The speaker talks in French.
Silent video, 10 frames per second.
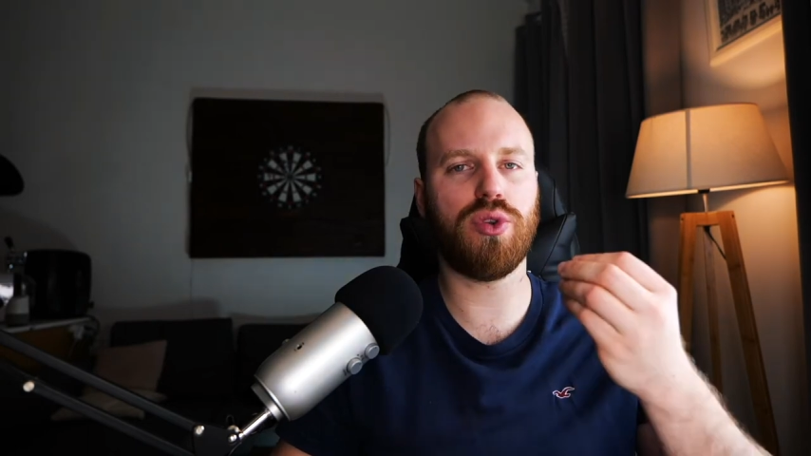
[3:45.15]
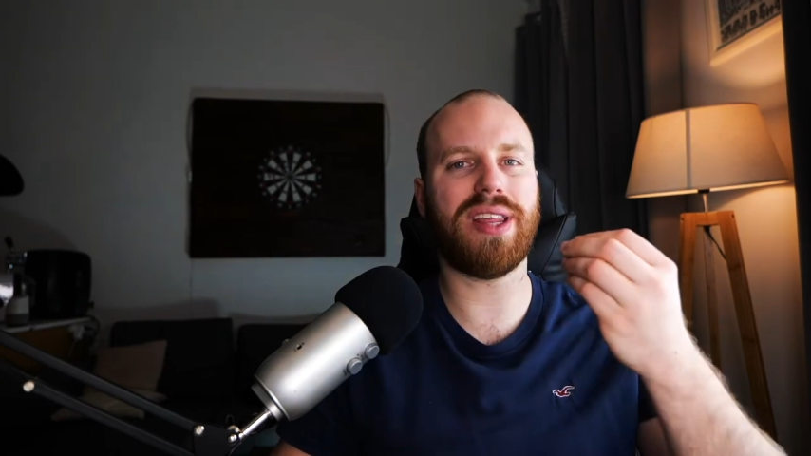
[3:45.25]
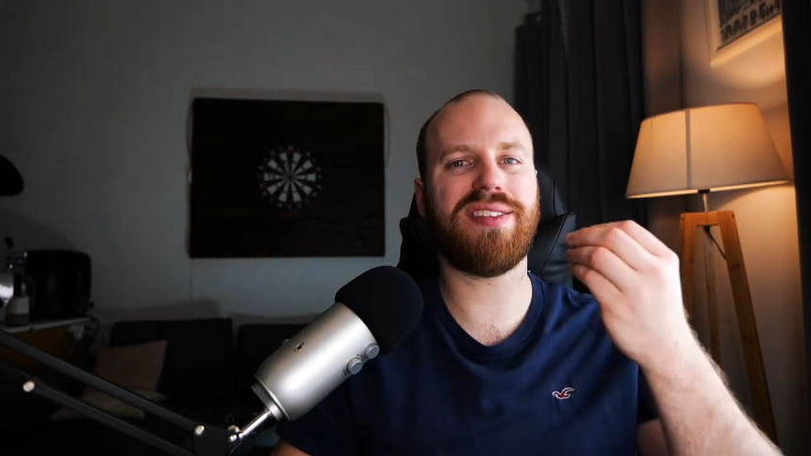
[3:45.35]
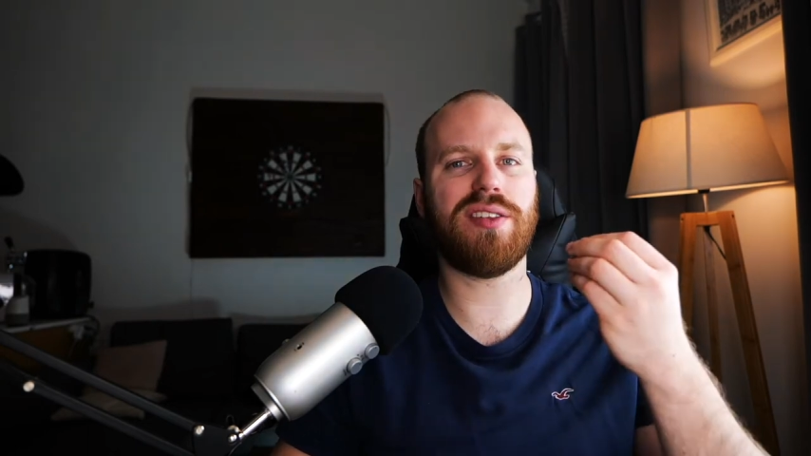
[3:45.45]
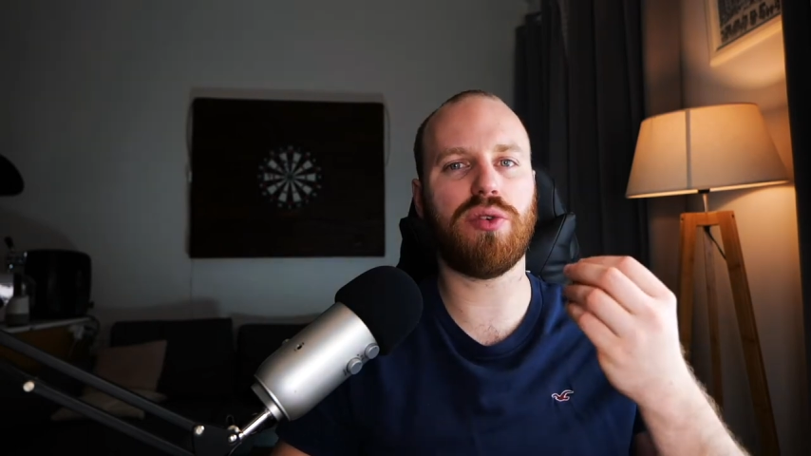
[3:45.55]
une
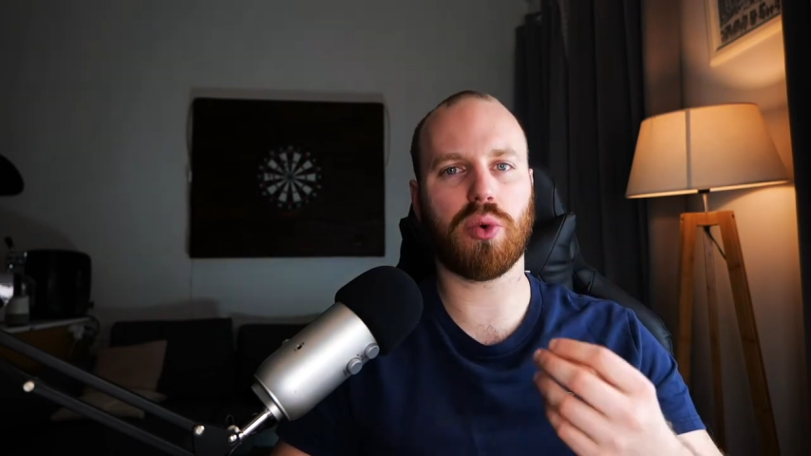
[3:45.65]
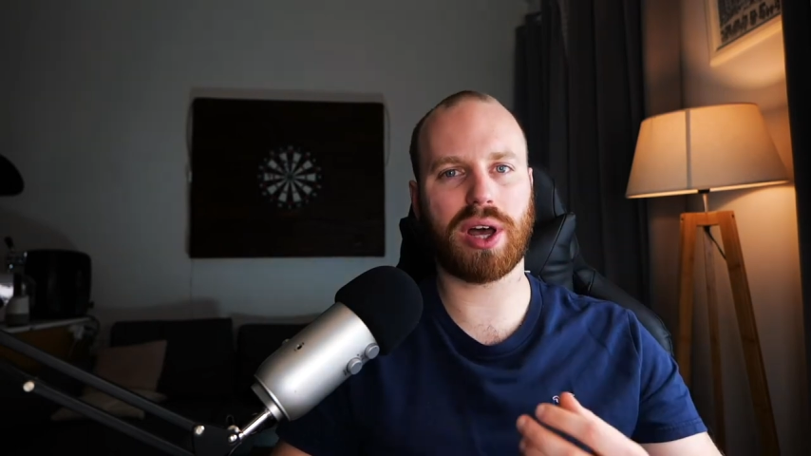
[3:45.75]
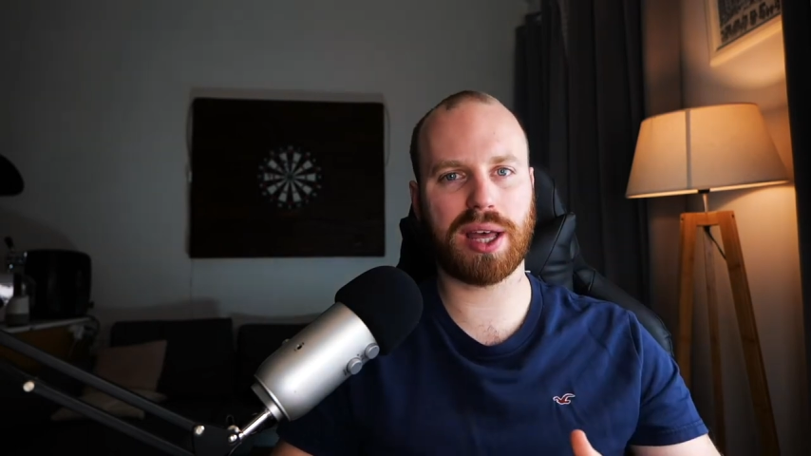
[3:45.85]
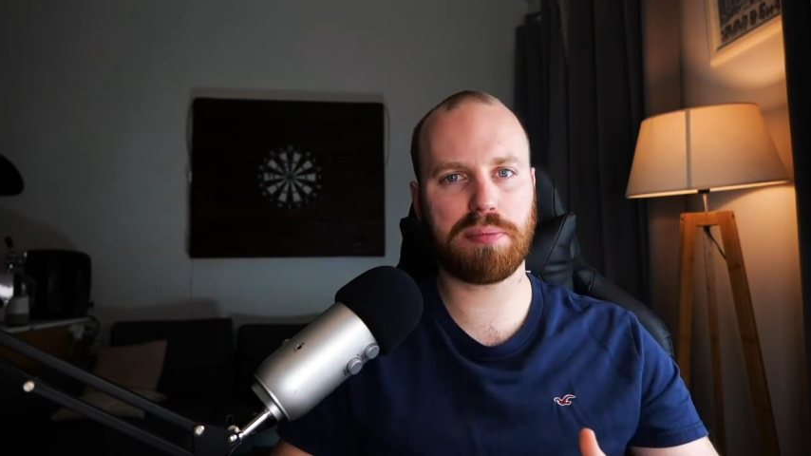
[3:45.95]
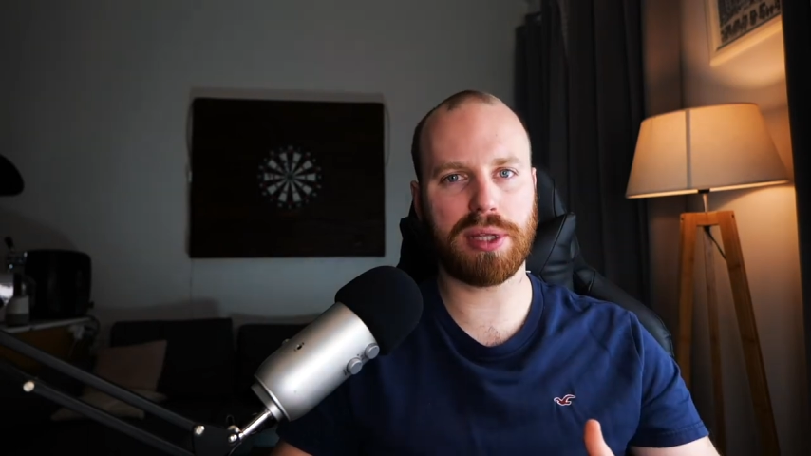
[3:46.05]
décision
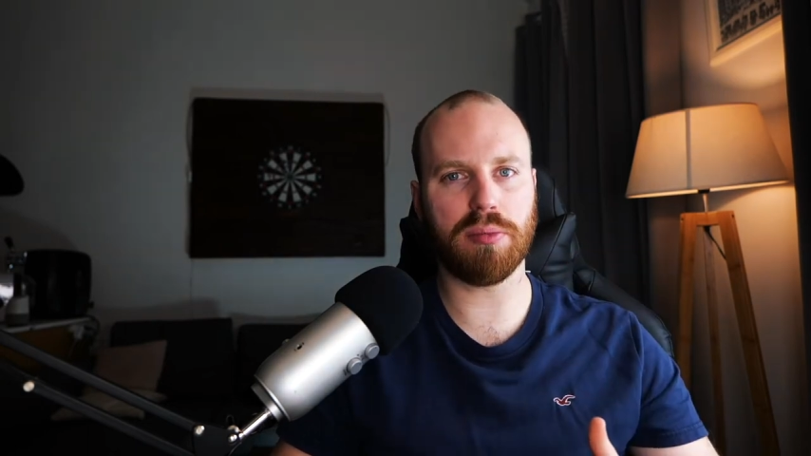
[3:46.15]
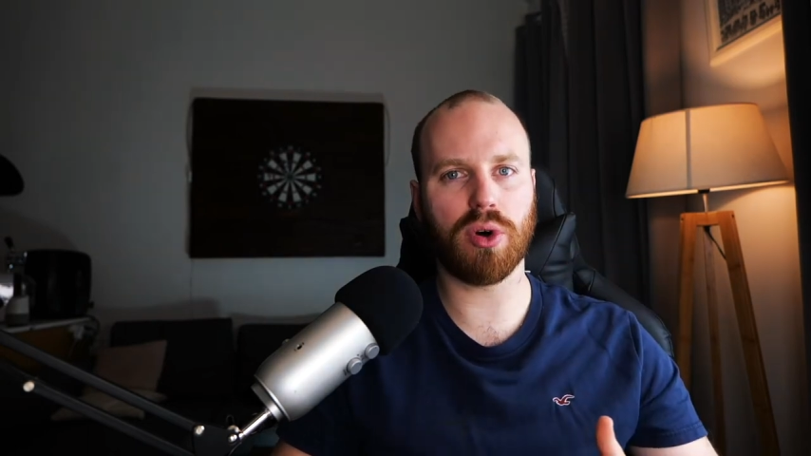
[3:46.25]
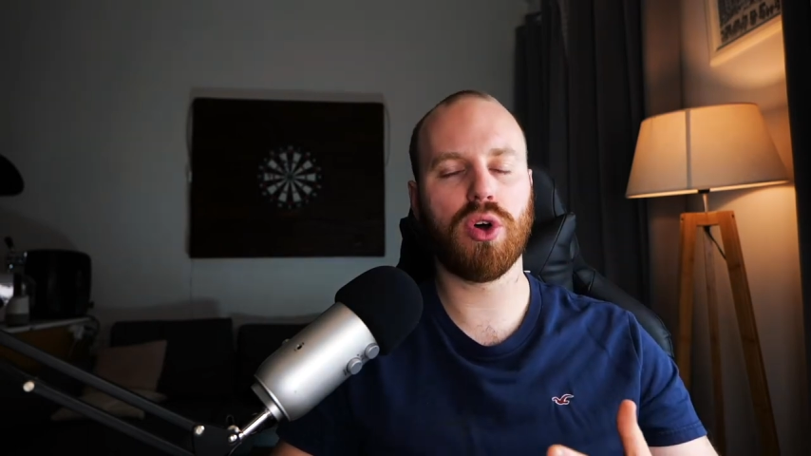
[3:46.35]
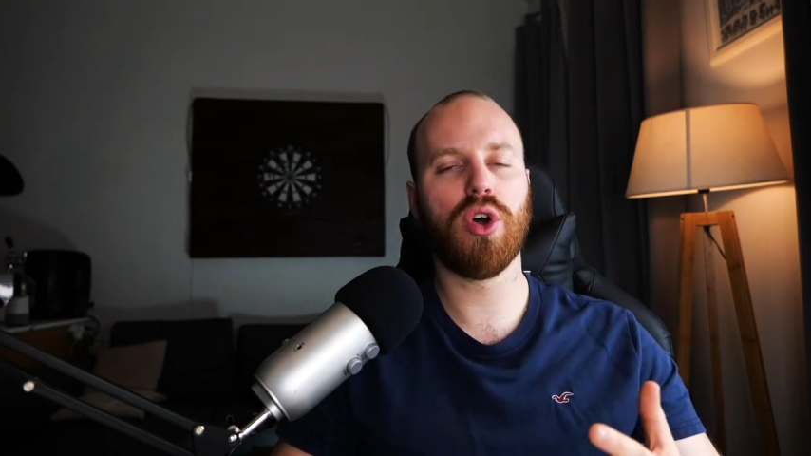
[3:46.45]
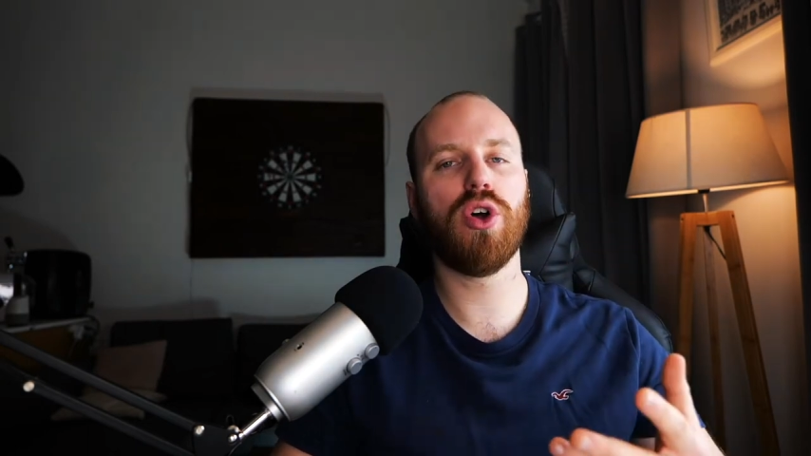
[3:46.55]

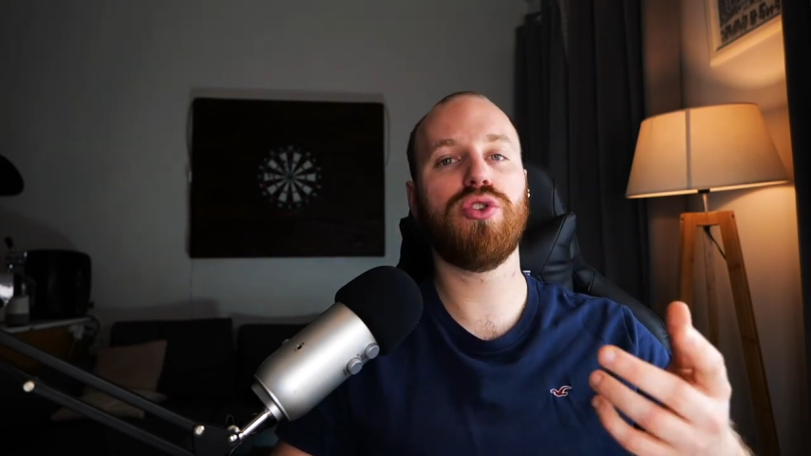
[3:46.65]
rapidement.